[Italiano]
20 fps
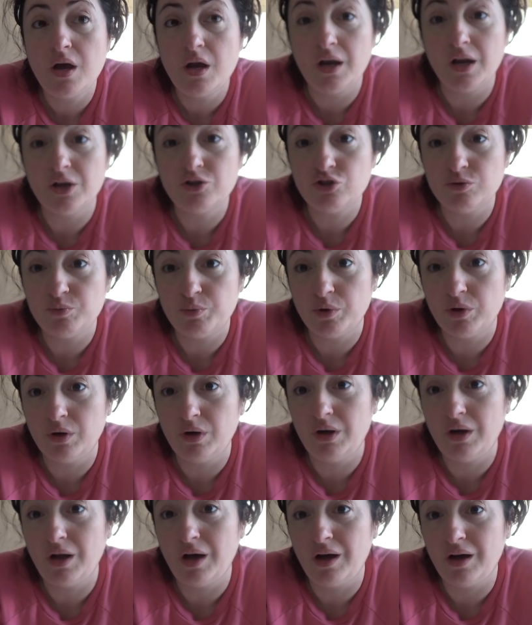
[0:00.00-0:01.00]
la
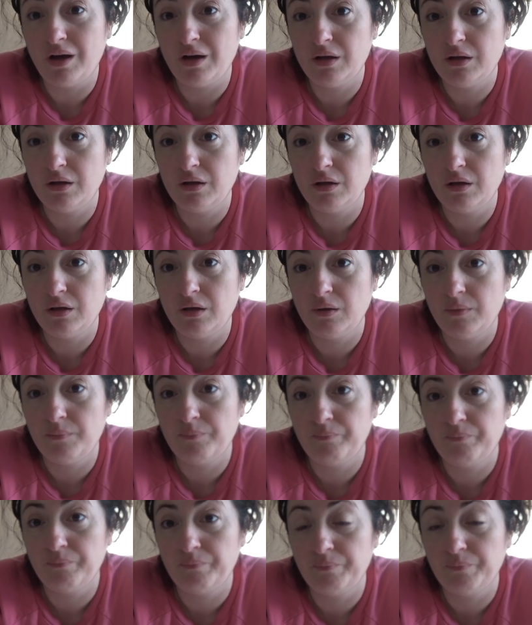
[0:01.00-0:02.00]
cipolla e,
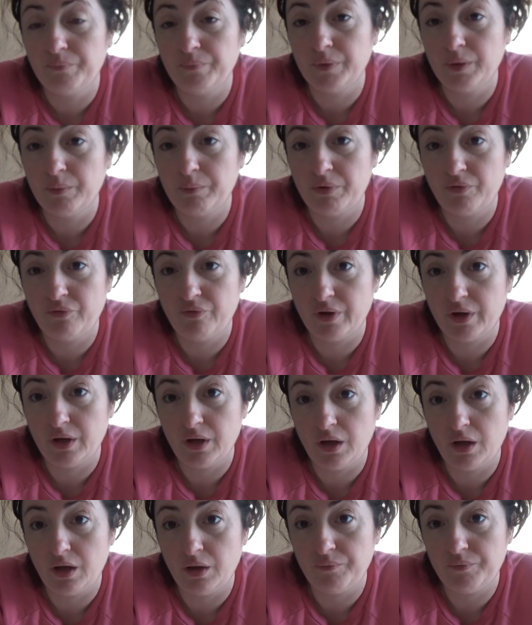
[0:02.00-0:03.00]
ehm, per
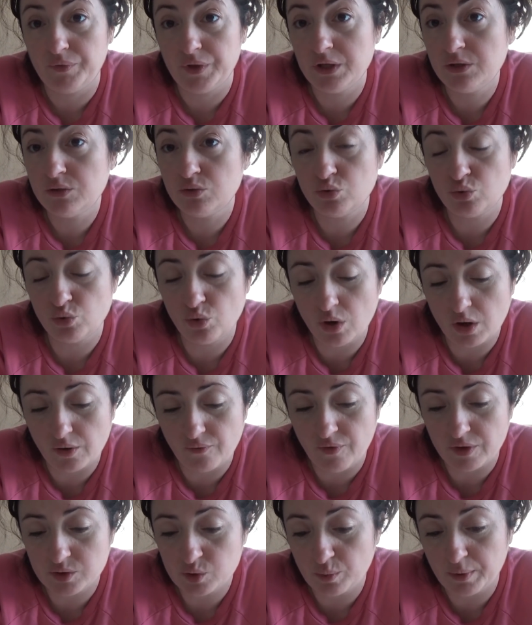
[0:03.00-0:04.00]
fare il sugo che
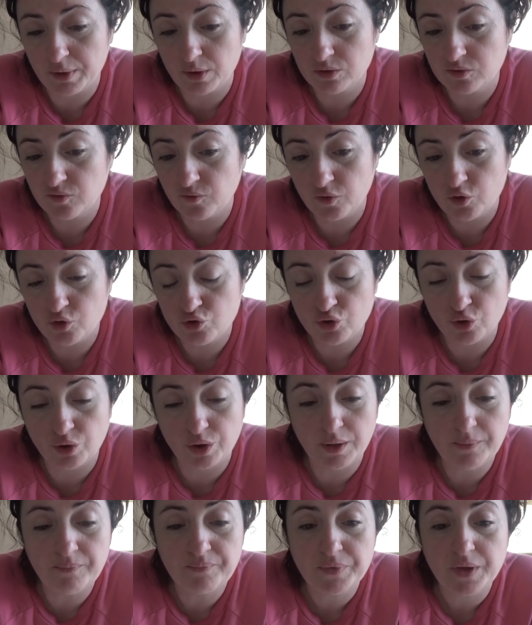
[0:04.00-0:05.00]
va sopra lo
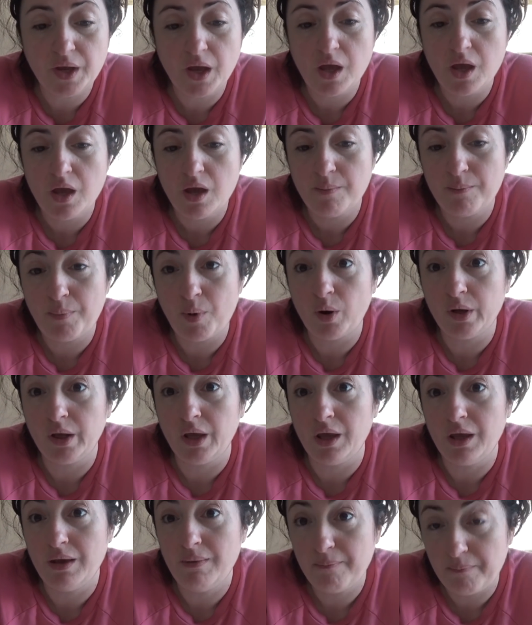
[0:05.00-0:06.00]
sfincione
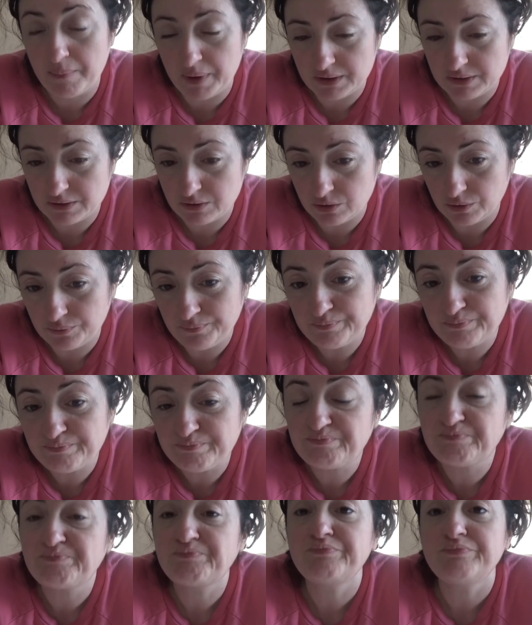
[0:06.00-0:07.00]
poi
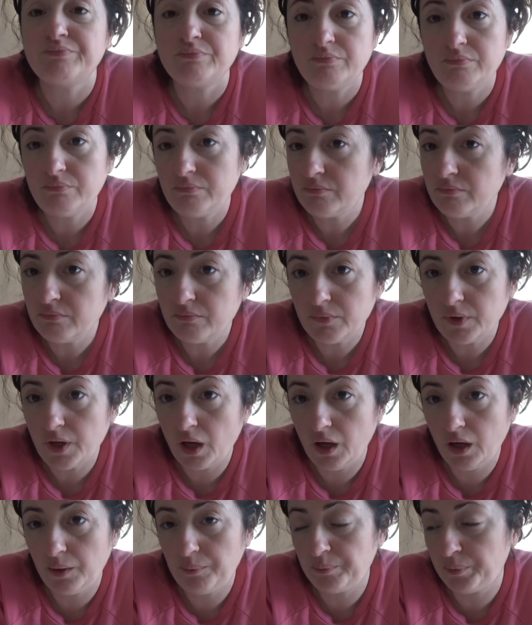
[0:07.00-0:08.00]
impasto
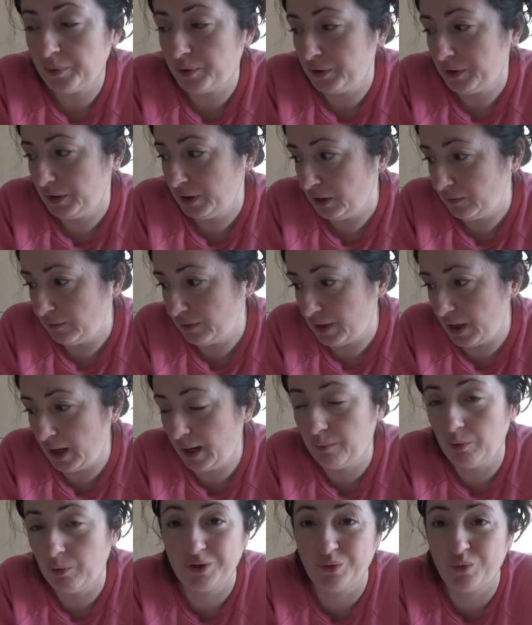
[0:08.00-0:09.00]
e poi vedremo,
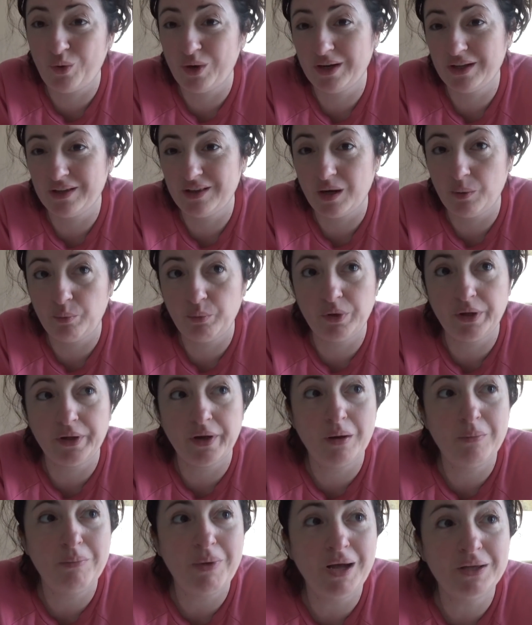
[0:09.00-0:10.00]
devo anche andare a pulire
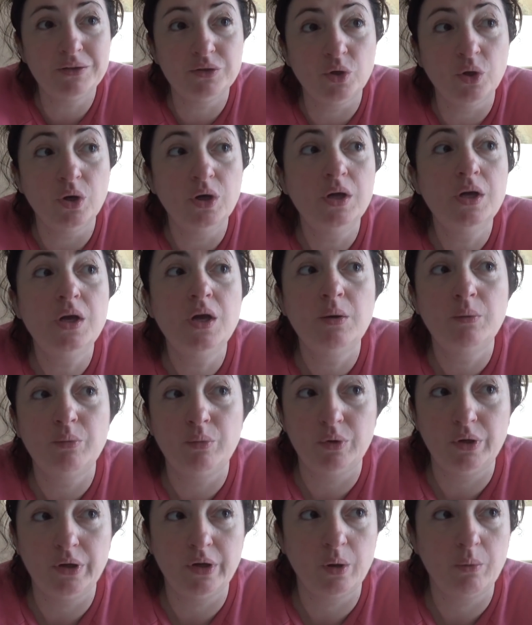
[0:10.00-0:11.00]
il bagno,
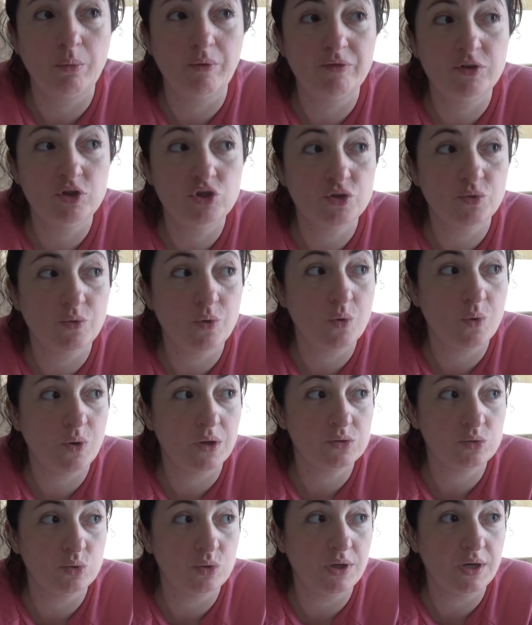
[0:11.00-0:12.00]
pulire come vi dicevo qua
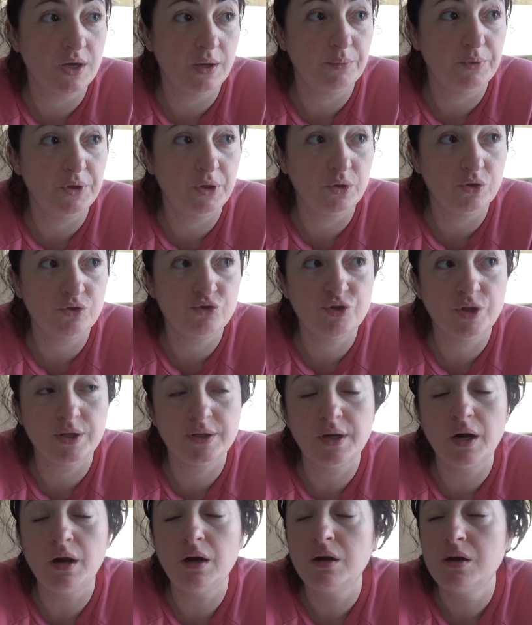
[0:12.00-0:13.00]
sul camino
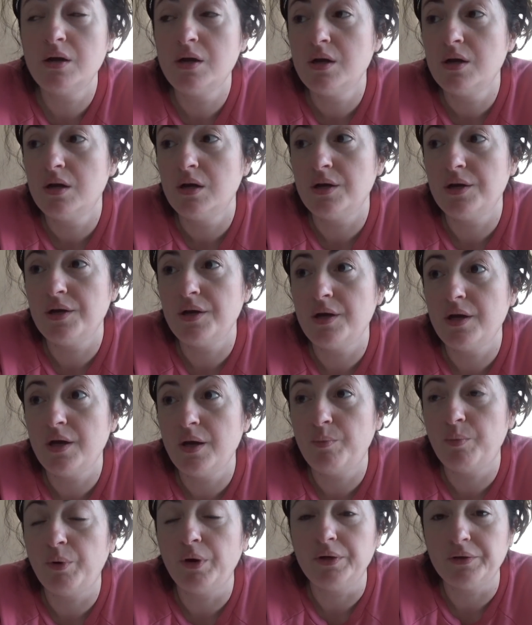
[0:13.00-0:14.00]
eccetera
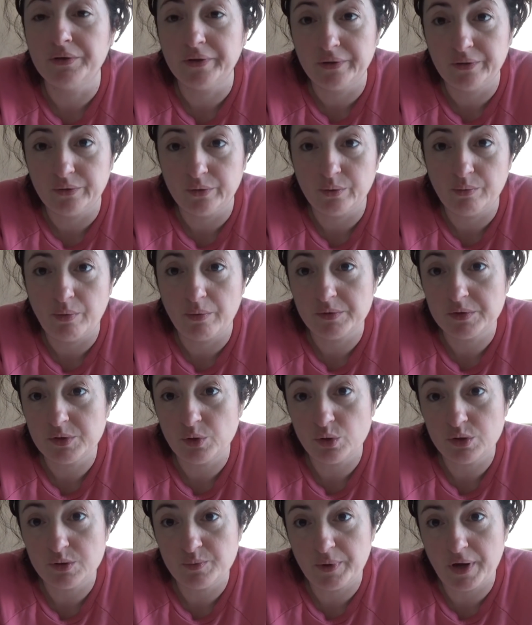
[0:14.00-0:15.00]
e poi intanto dobbiamo
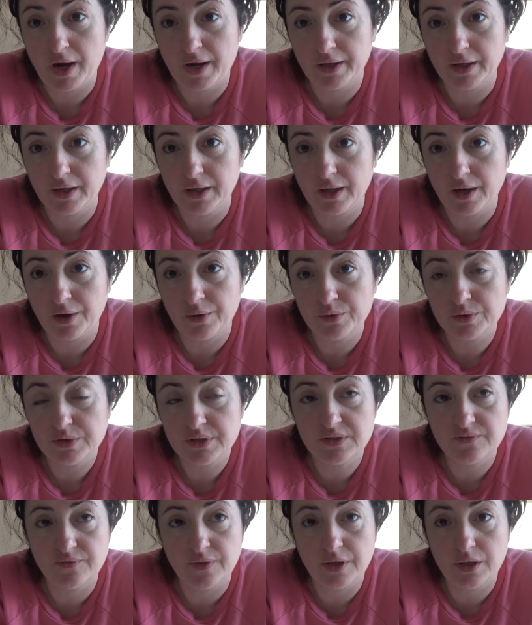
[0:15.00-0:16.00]
solo sperare che Chiara non
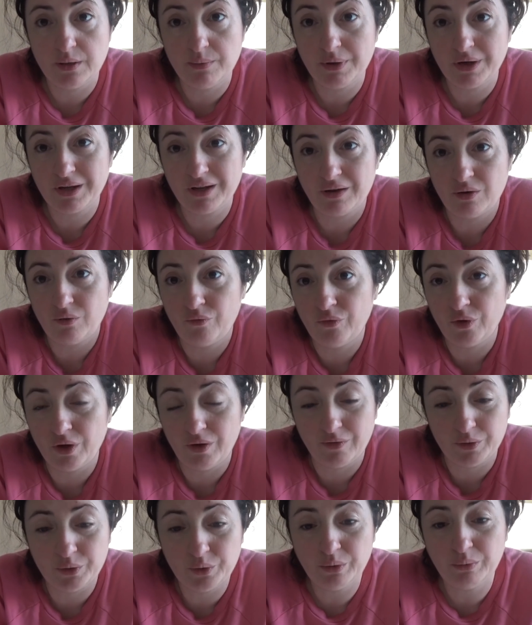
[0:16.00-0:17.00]
si svegli perché non
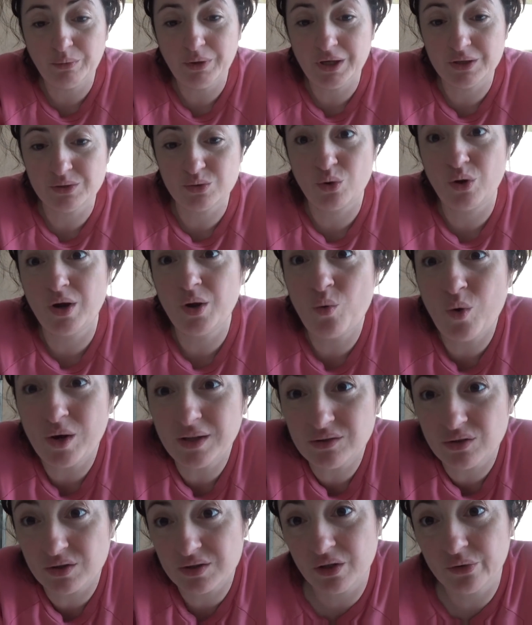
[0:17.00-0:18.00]
voleva dormire, sono le
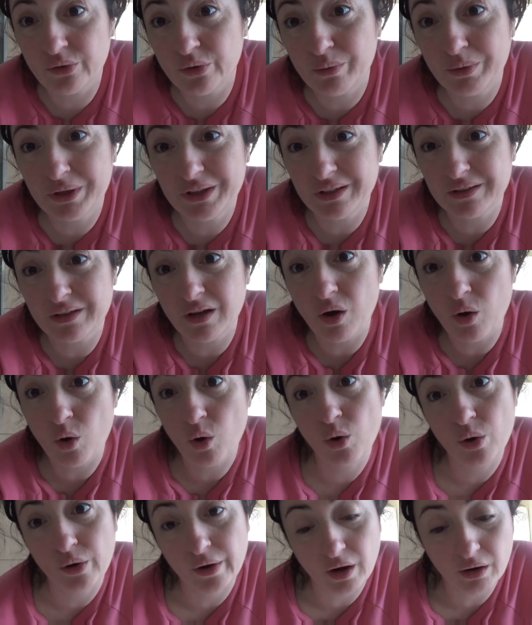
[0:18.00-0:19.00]
4, si è addormentata
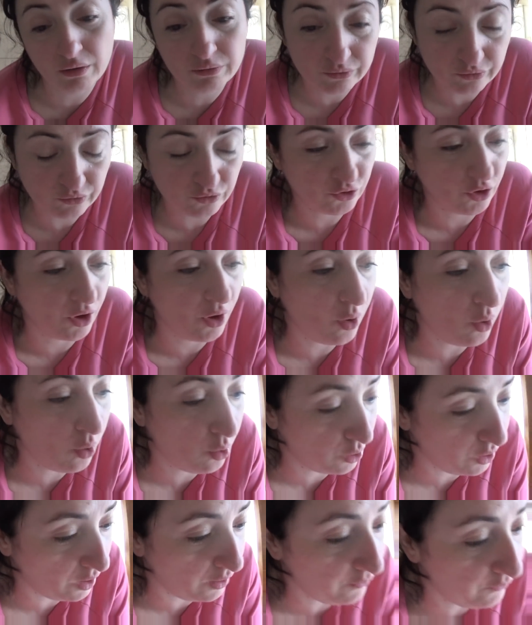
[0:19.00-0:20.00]
ora, cioè ora,